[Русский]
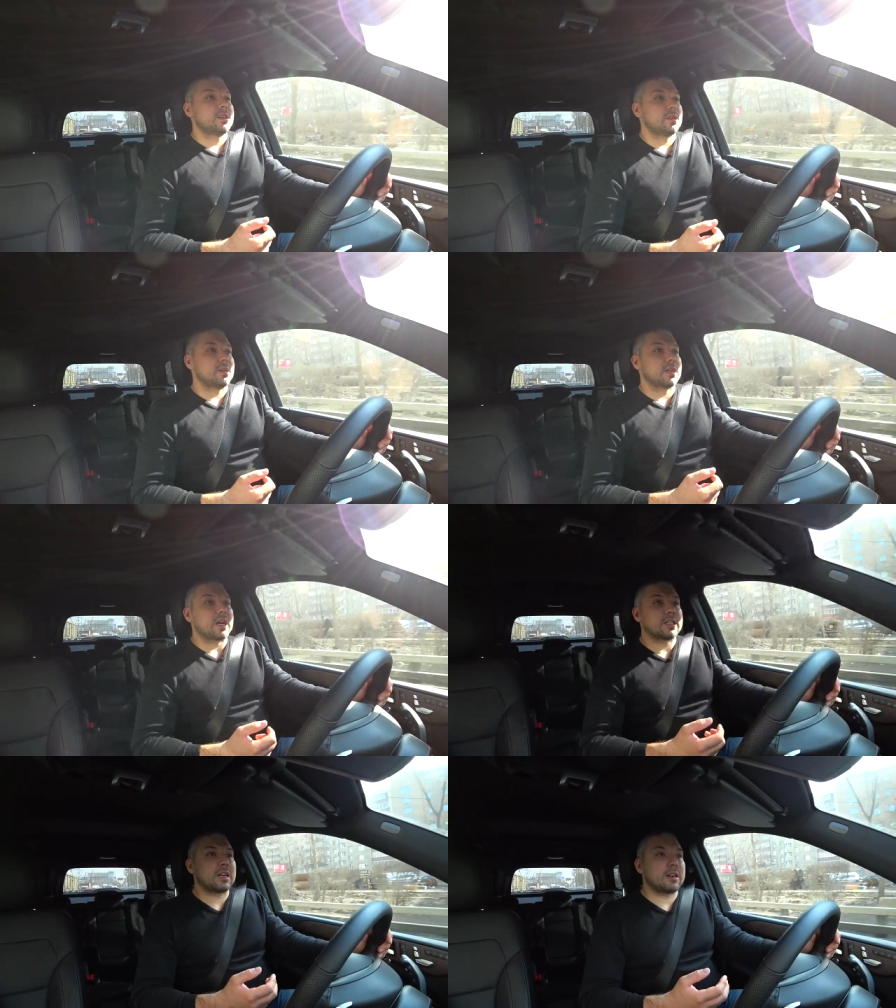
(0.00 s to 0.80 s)
Э,
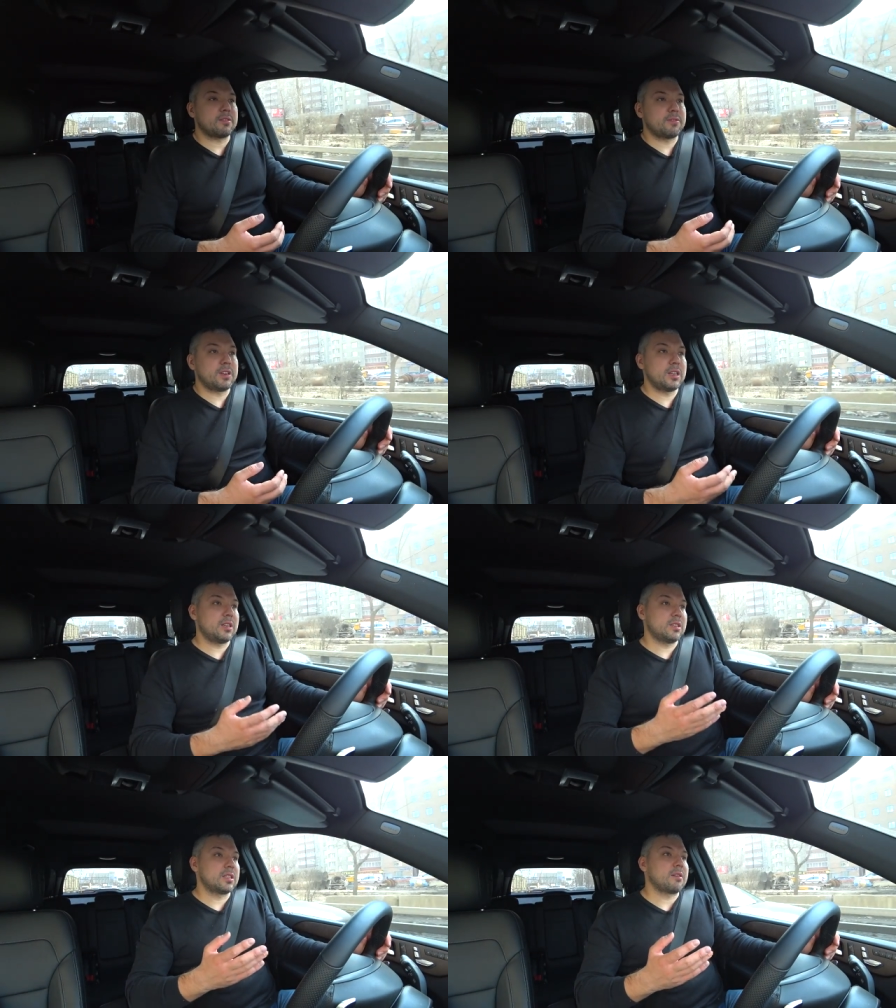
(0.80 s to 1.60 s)
когда
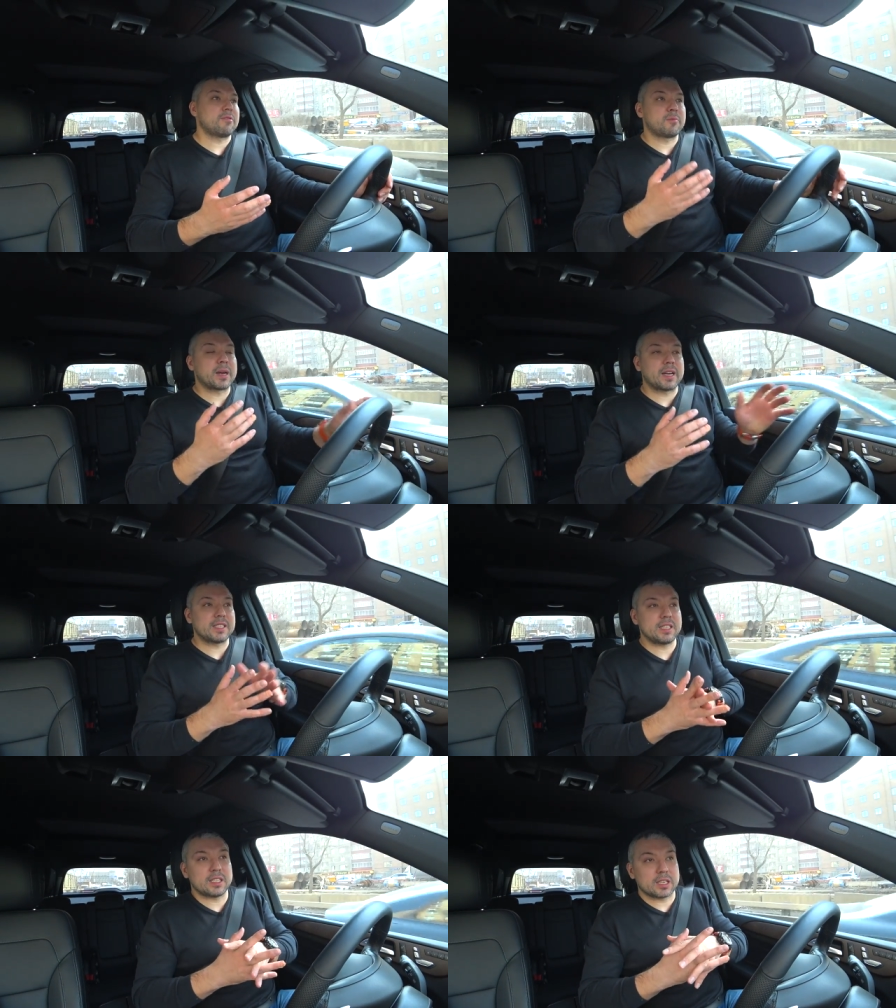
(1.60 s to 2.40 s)
вы нам в
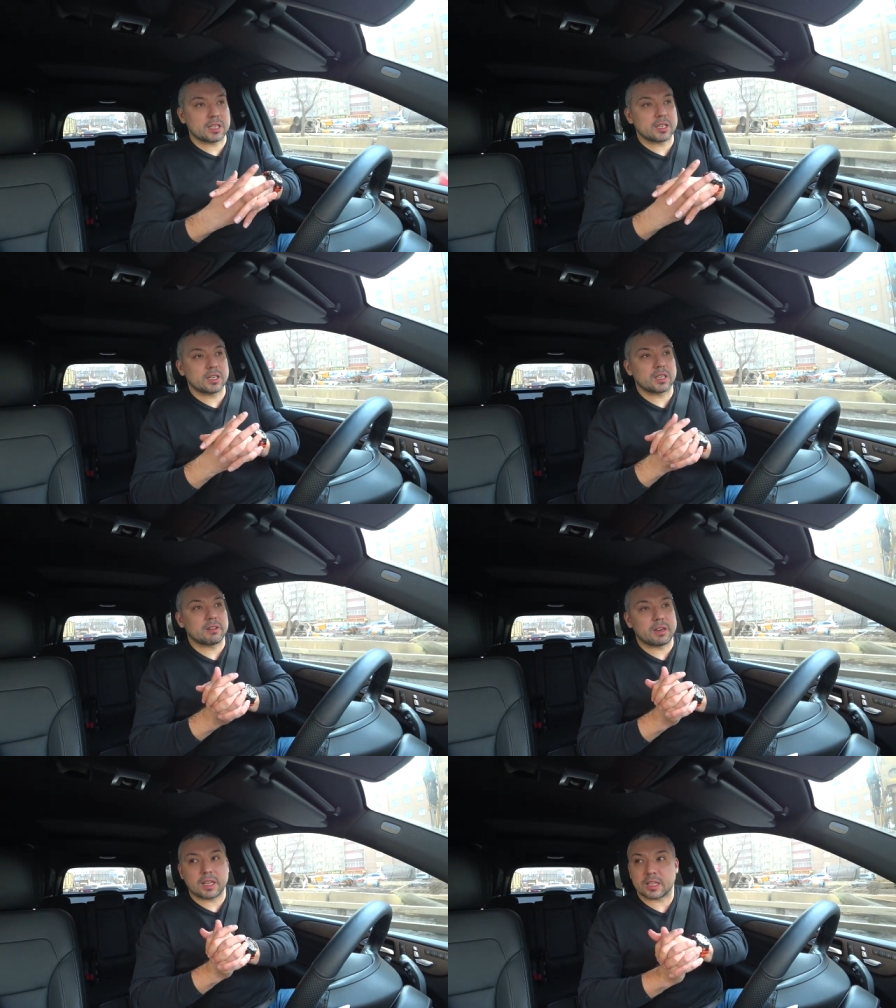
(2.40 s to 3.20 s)
магазинах э,
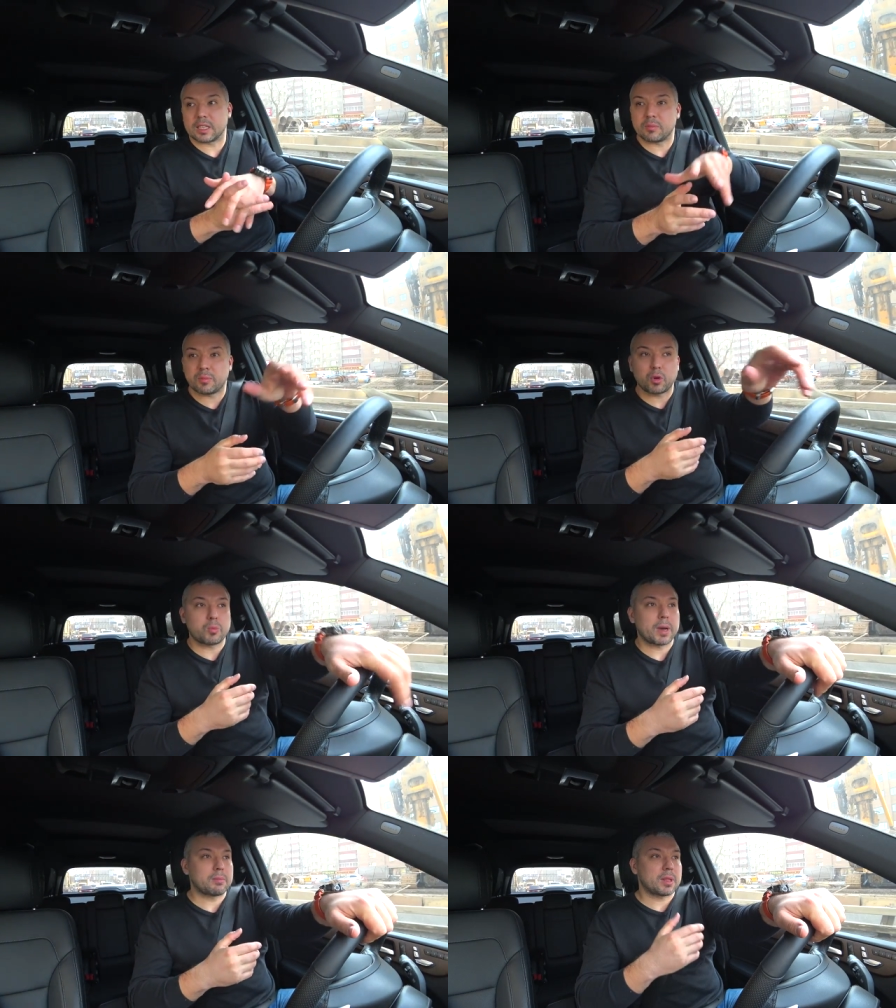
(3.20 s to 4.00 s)
говорят, когда мы
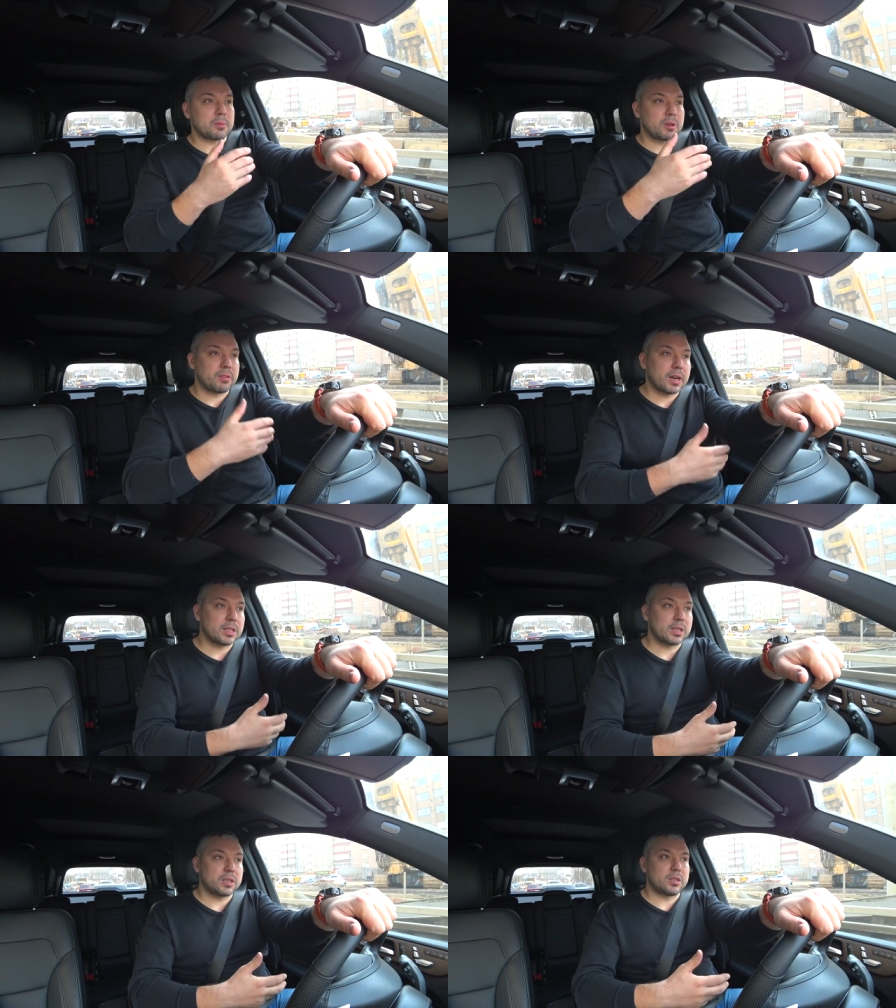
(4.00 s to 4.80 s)
покупаем там
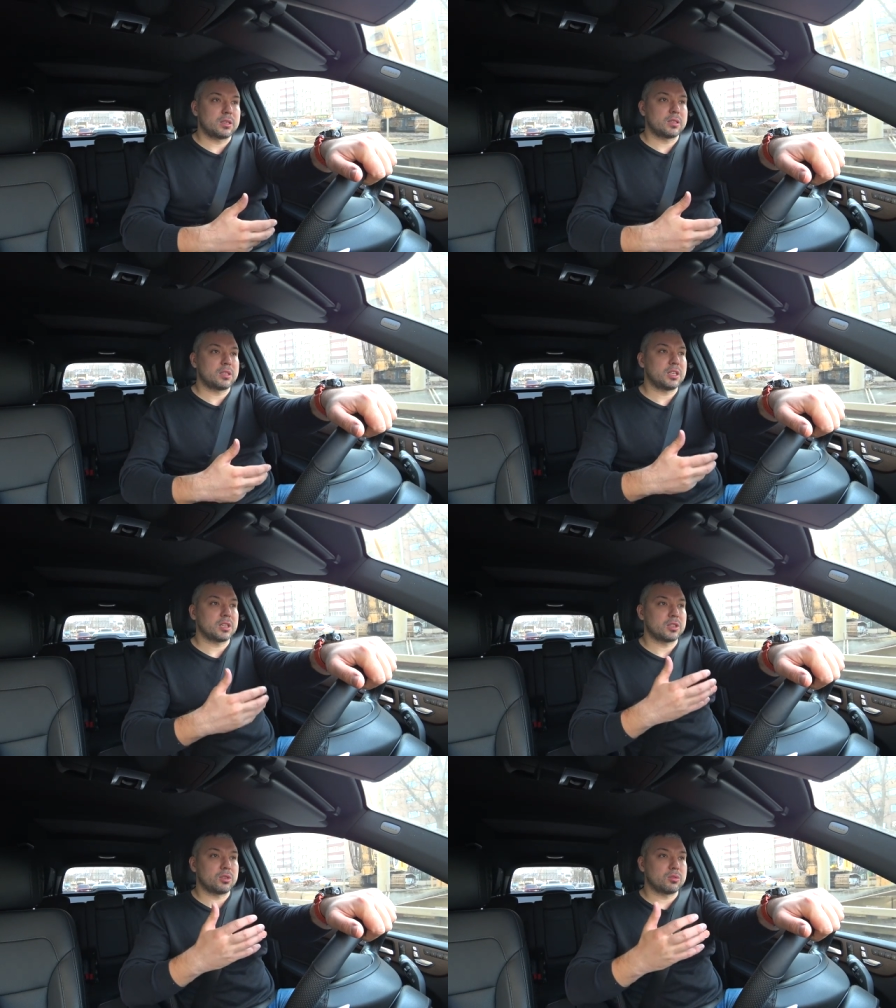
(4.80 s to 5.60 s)
квадро,
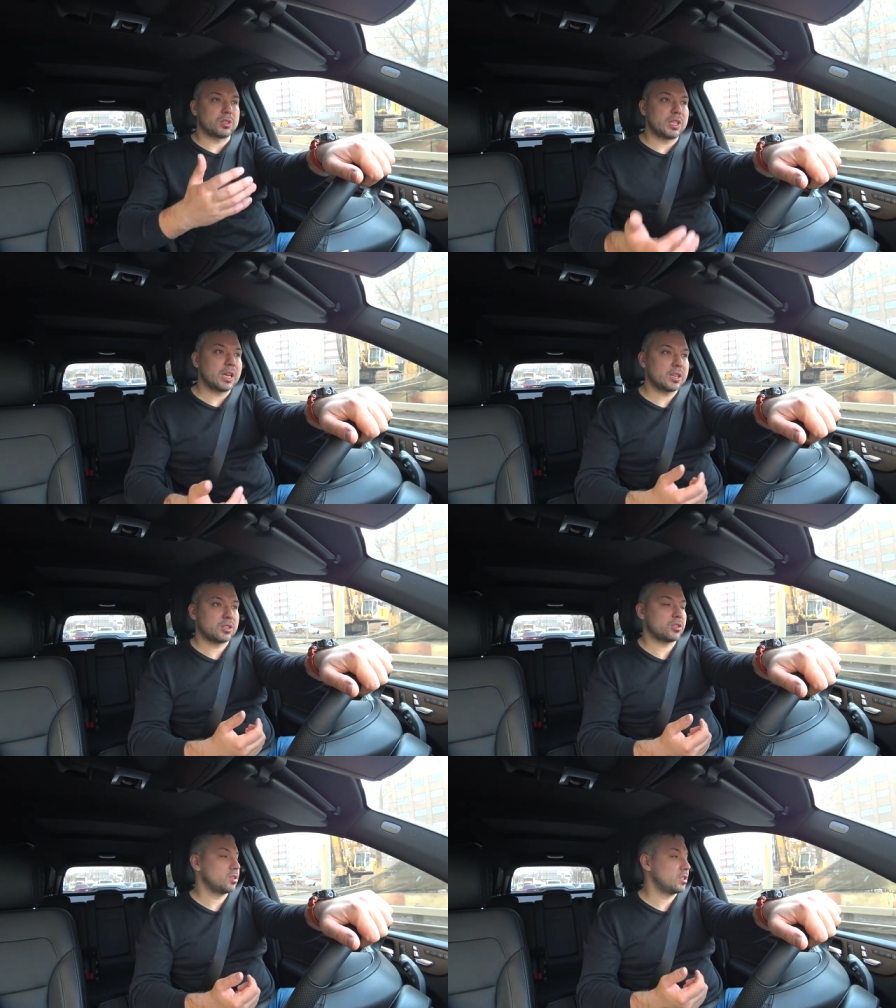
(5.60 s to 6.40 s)
технику, снеж,